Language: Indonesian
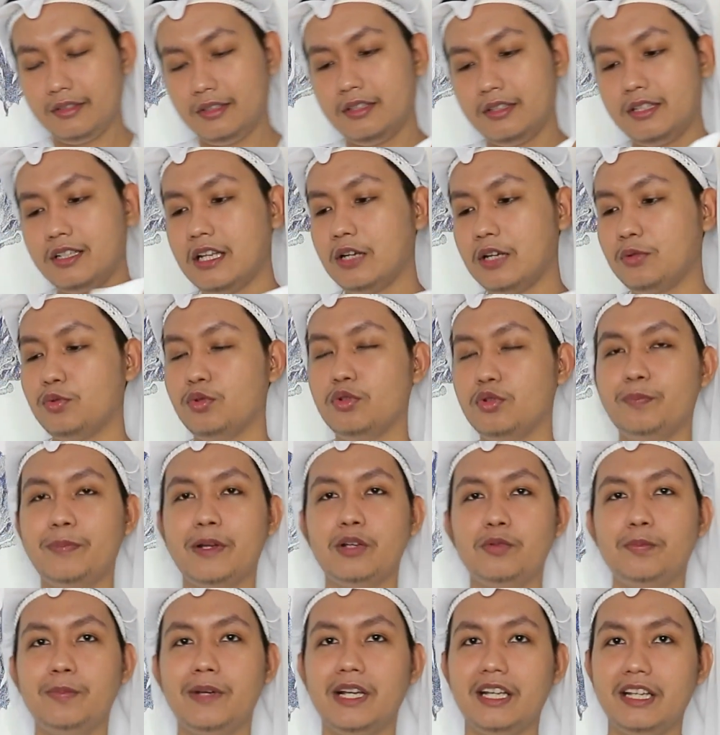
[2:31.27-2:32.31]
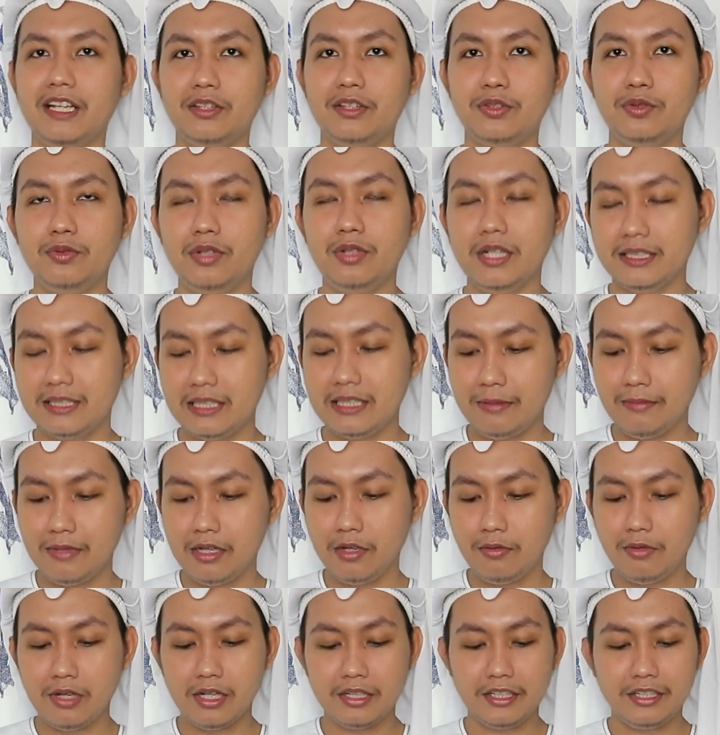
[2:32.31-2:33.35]
dan aku lupa-lupa ingat juga sama
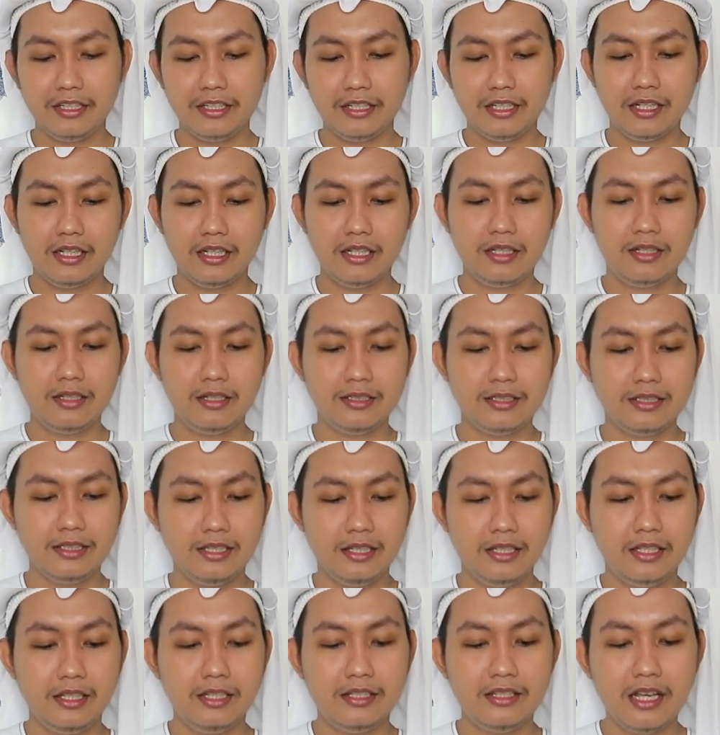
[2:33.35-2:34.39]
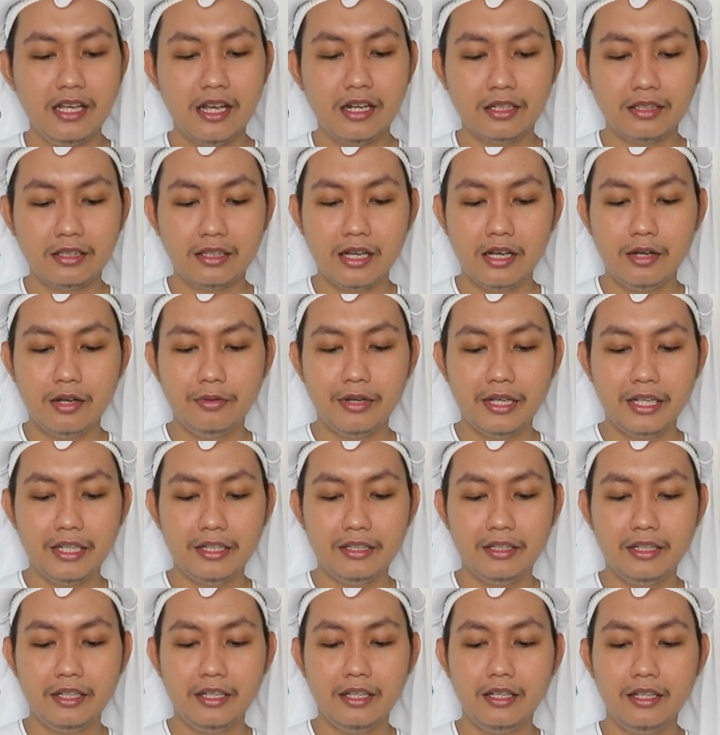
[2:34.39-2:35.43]
wanginya si jahrat hawa
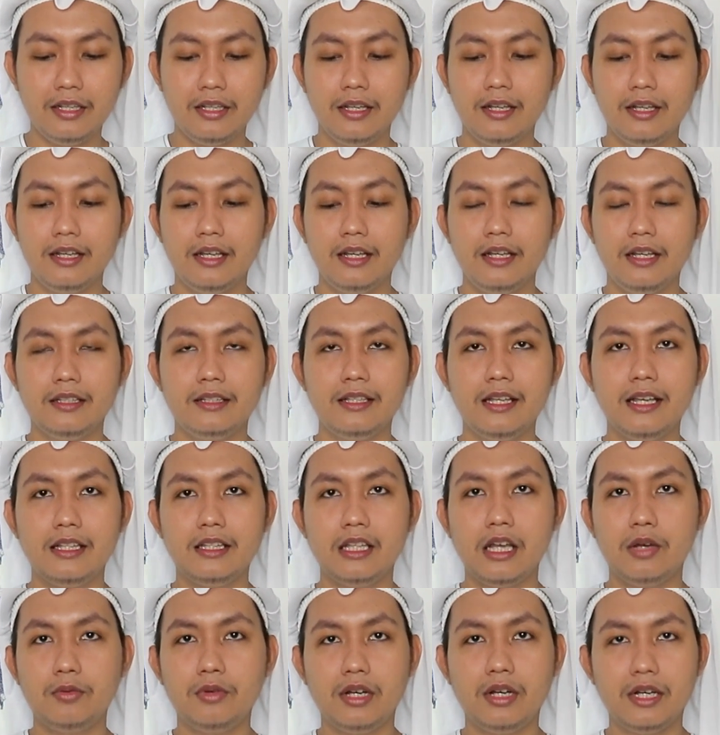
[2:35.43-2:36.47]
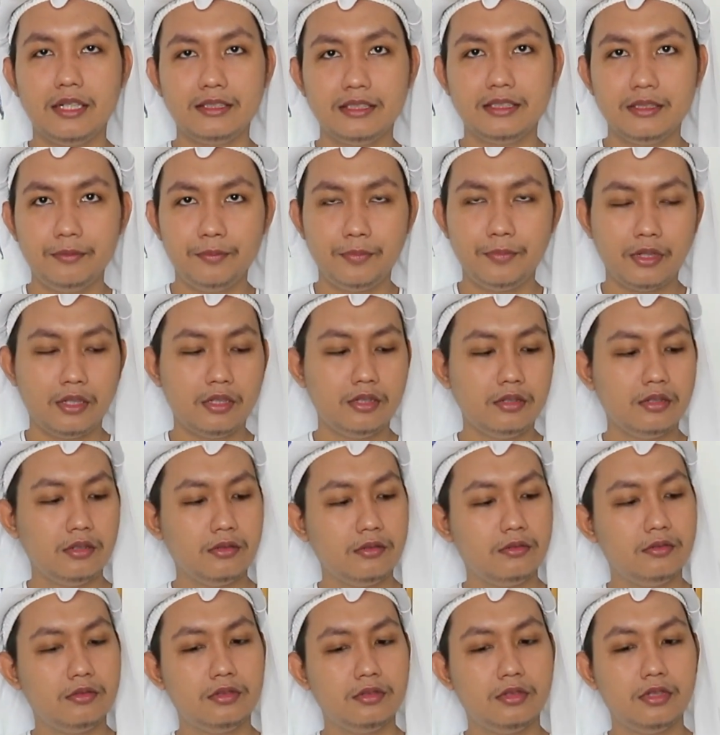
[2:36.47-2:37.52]
ini dan aku akan semprot
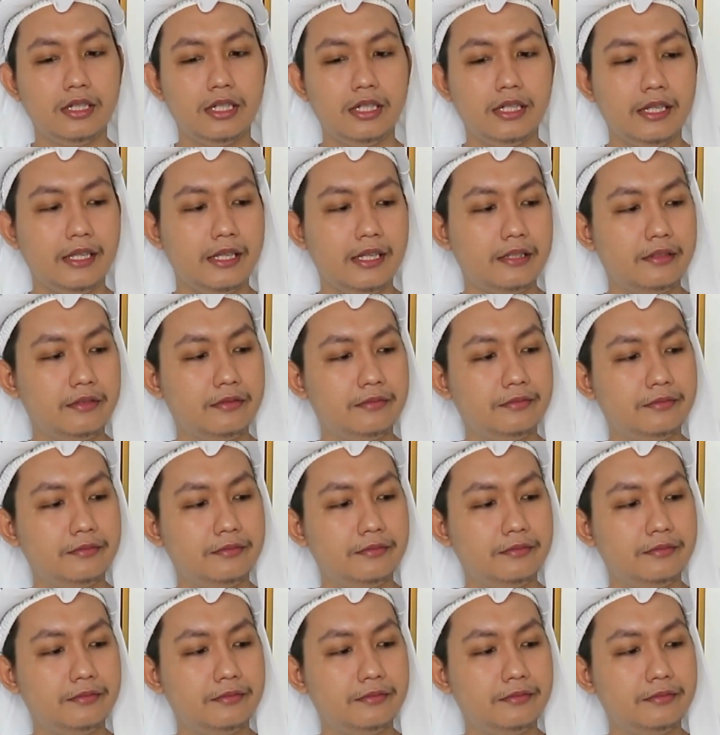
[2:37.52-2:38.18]
untuk kalian